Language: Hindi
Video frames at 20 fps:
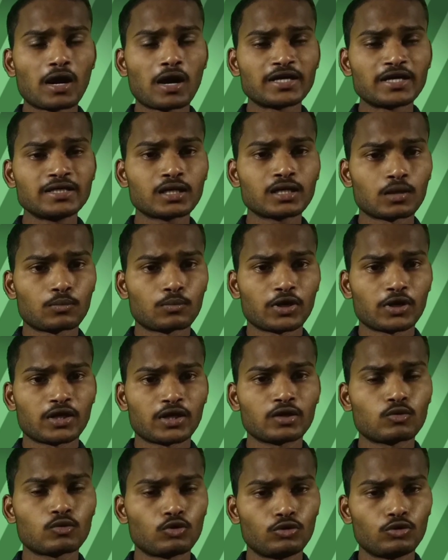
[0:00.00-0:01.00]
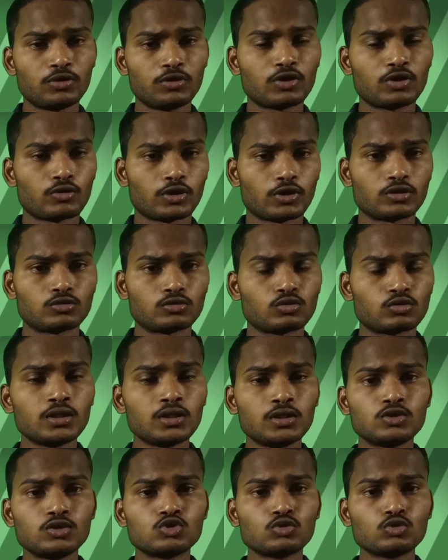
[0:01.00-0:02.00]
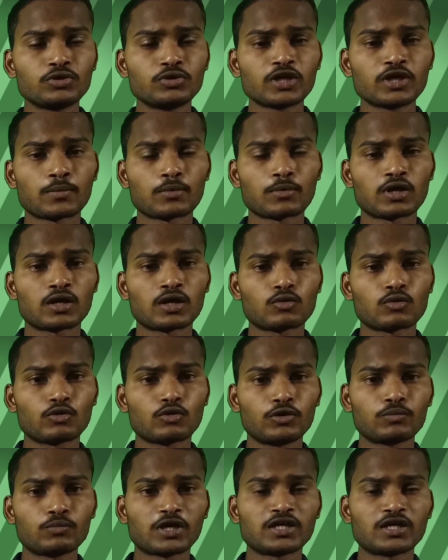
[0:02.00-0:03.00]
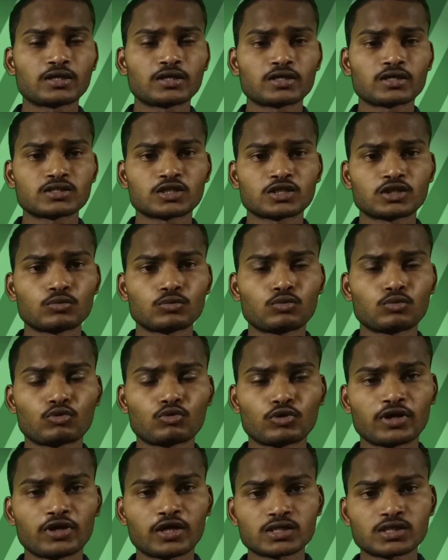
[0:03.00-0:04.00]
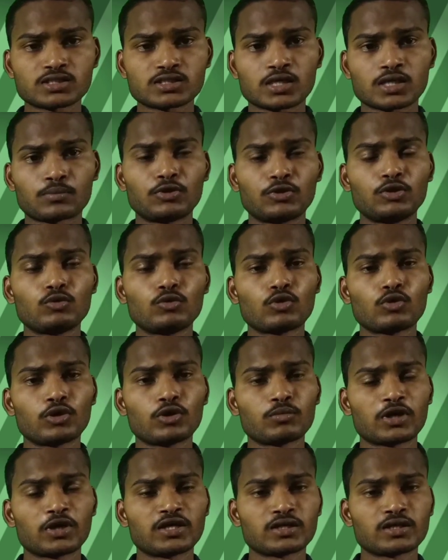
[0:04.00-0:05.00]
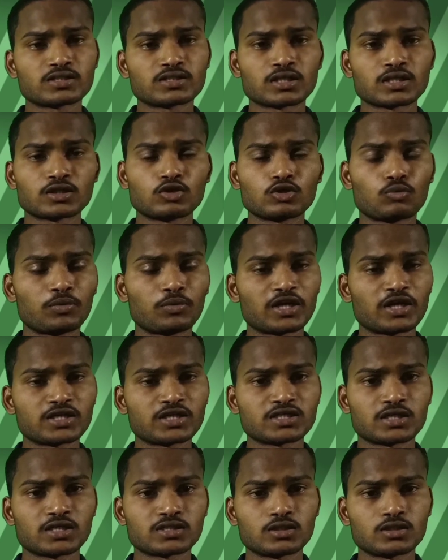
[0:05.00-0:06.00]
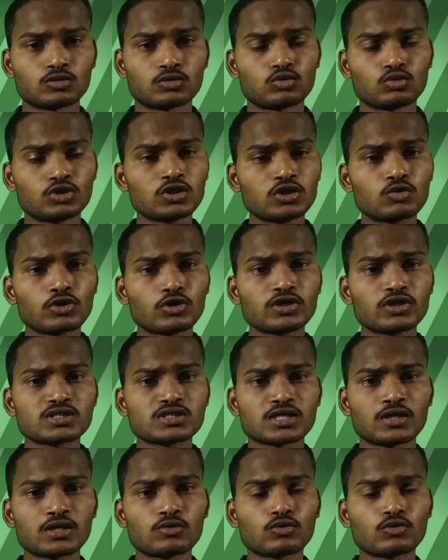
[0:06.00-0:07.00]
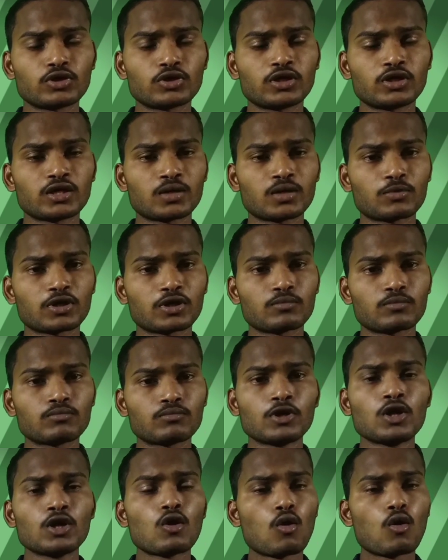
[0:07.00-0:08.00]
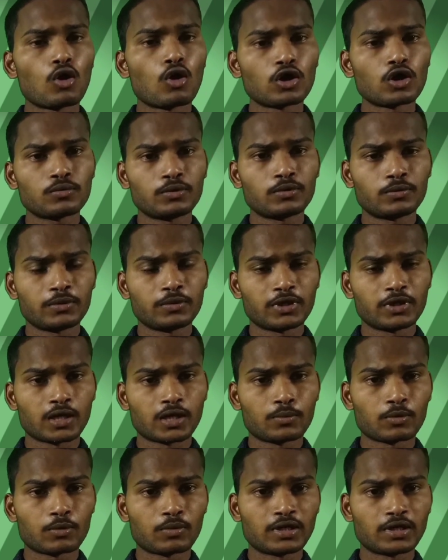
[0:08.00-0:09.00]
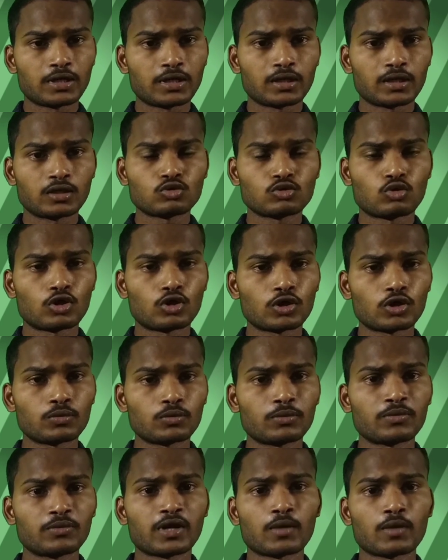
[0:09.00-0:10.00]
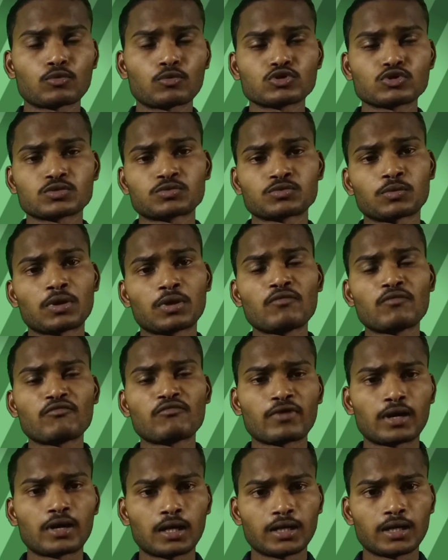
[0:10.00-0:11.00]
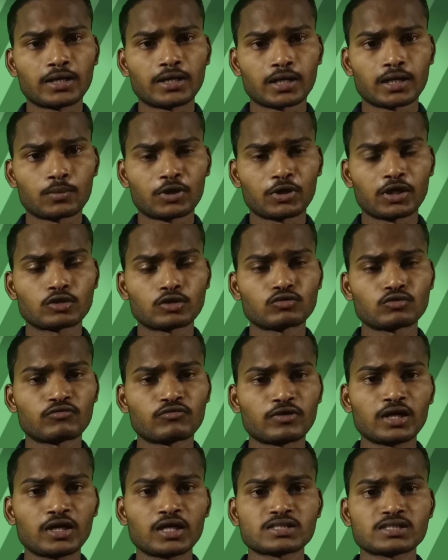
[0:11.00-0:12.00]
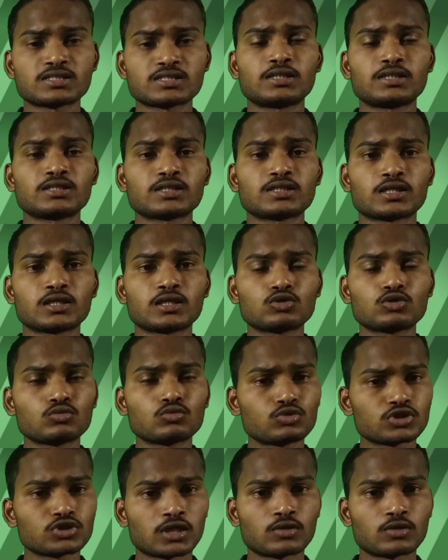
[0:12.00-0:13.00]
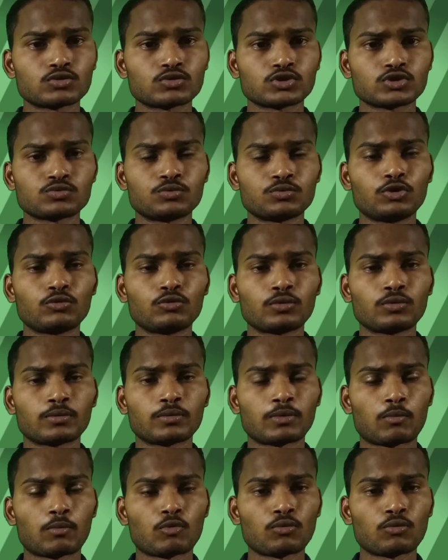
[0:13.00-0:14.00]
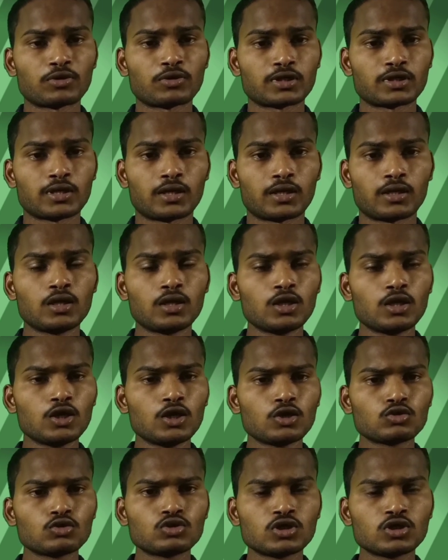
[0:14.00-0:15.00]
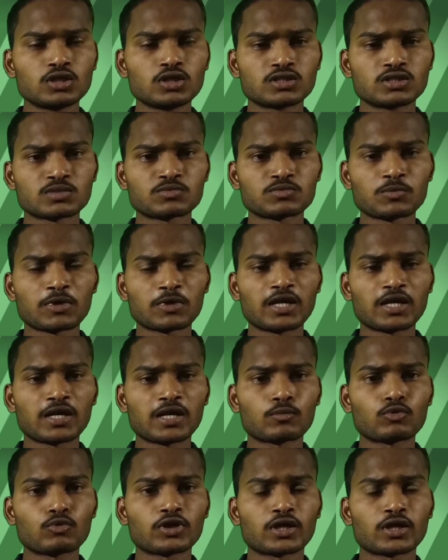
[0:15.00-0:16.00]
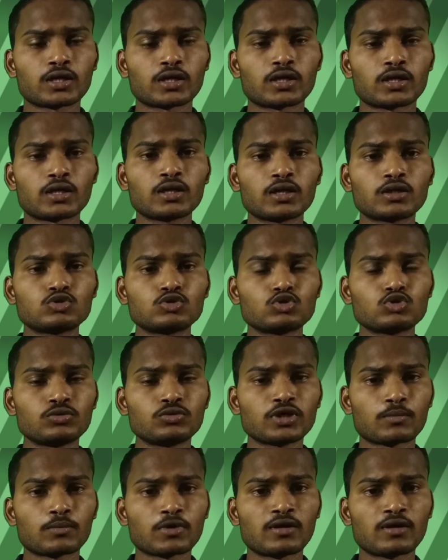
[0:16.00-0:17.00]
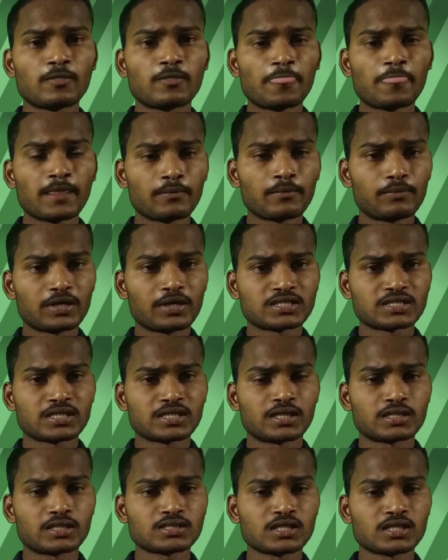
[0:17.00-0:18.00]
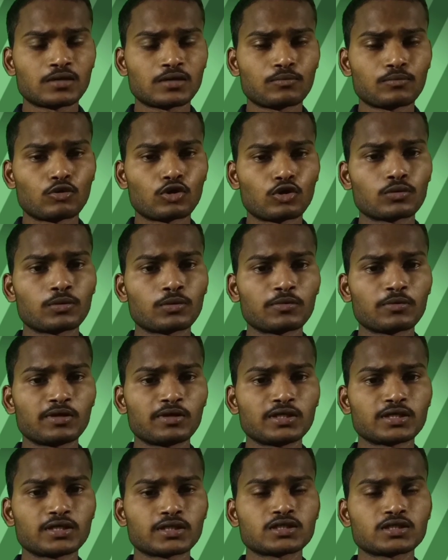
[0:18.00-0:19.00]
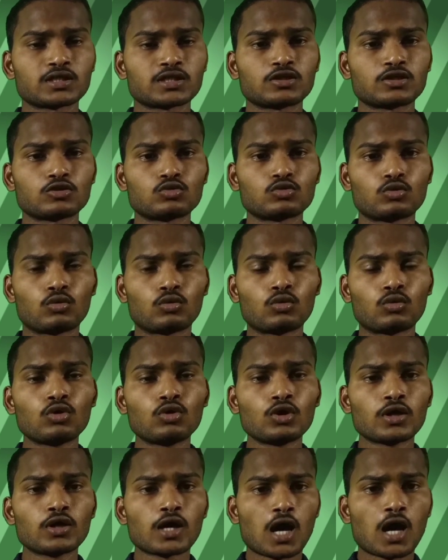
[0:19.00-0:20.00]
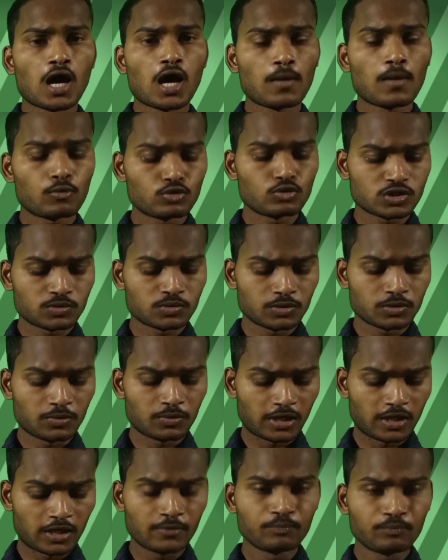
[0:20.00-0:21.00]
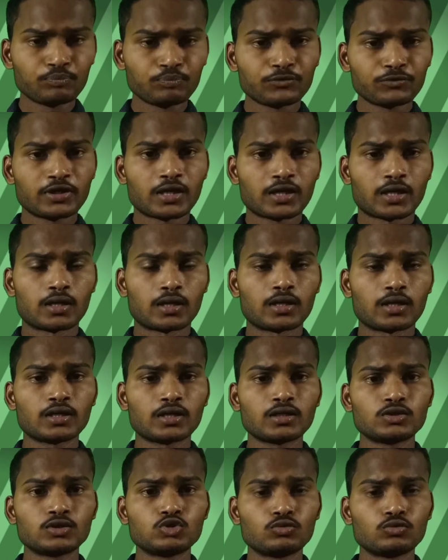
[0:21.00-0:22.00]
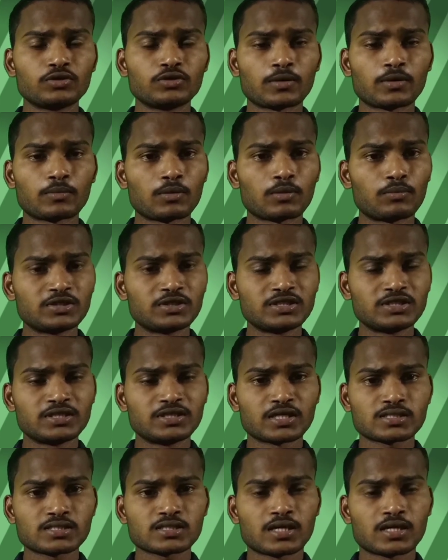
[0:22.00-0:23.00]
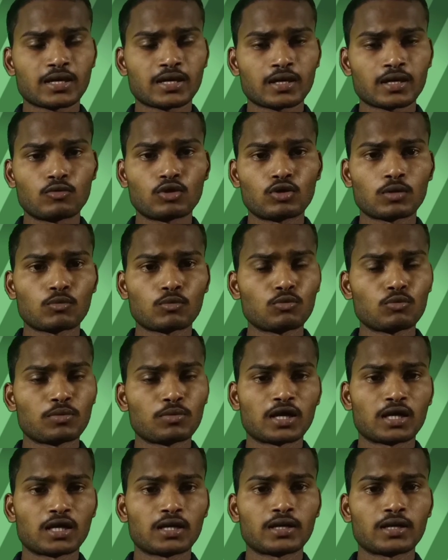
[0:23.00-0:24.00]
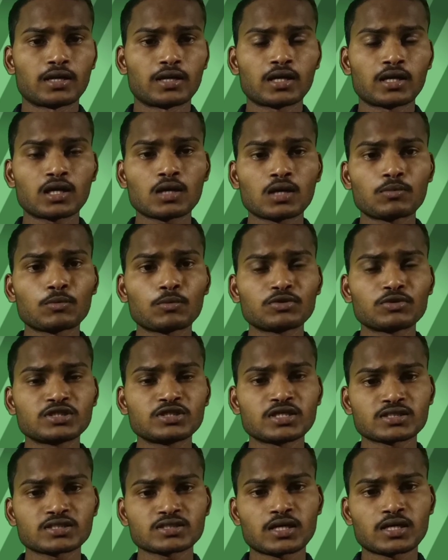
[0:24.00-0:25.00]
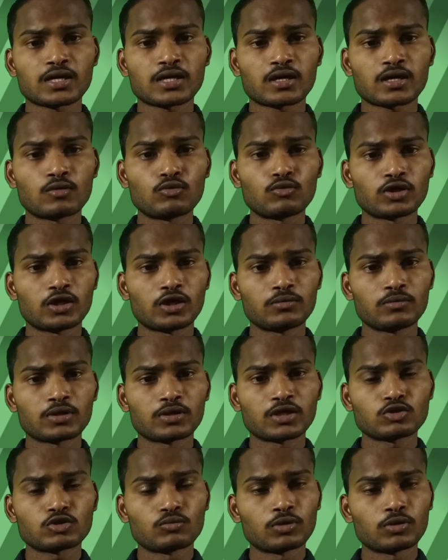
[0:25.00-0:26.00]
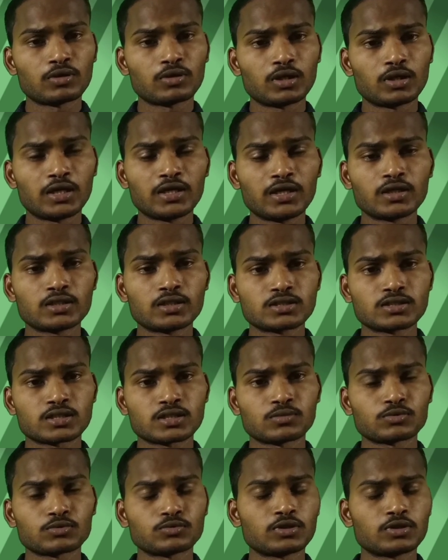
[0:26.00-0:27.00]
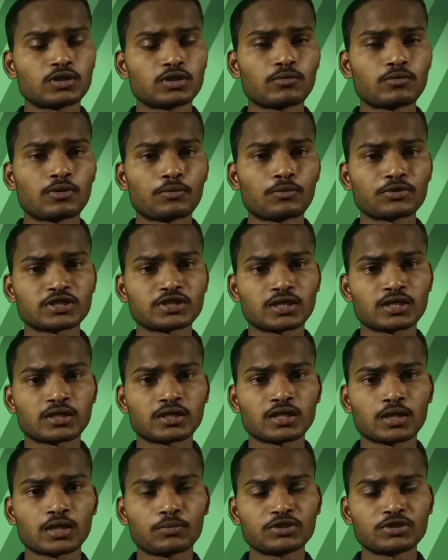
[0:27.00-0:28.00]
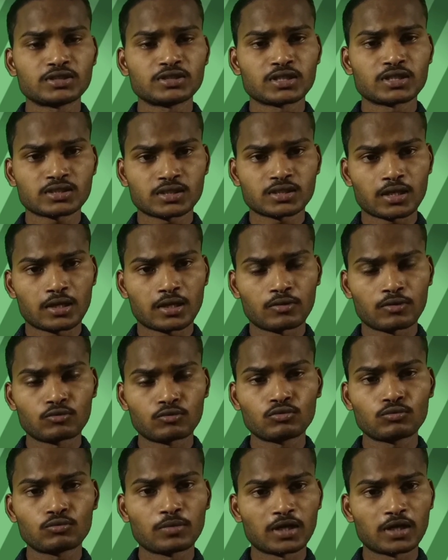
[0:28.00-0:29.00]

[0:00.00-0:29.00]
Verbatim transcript: बाई कर पाएंगे कोई भी कॉइन तो जो भी आपका कॉइन बाई करना चाहते हैं वो कॉइन यहाँ से आप न्यू कॉइन बाई कर सकते हैं और बिना चार्ज के तो ये कॉइन सारे कॉइन यहाँ पर हम हॉट वेट में यहाँ पर बाई करेंगे तो हॉट वेट में आपको सबसे पहले फंड ले जाना पड़ेगा तो फंड कैसे ले जाना है तो वो सारा कुछ इस वीडियो में हम आपको बताएंगे तो देखिए सबसे पहले आपको क्या करना है कि जो भी आपका पैसा यहाँ से आप हॉट वेट में ले जाना चाहते हैं तो वो आपको सबसे पहले क्या करना है कि जो भी आपका वजीरेक्स का अकाउंट आपको बना लेना है अगर आपने वजीरेक्स का अकाउंट नहीं बनाया तो हमने लिंक डिस्क्रिप्शन दे दिया वहाँ पर जाकर के आप वजीरेक्स का अकाउंट